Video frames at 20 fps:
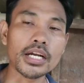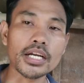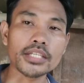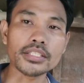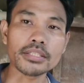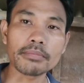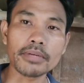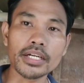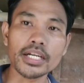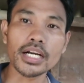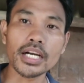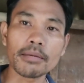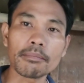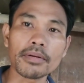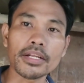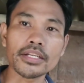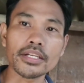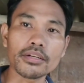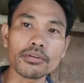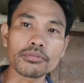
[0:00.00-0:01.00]
kasi
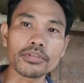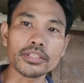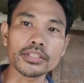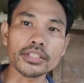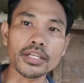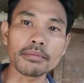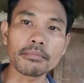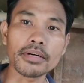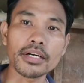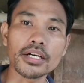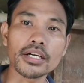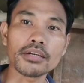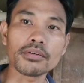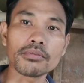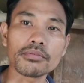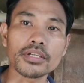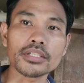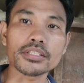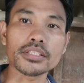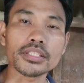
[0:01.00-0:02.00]
mag-apply na ako ng
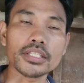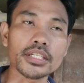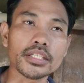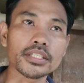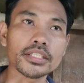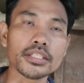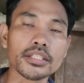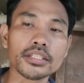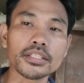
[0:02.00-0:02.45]
trabaho kasi nga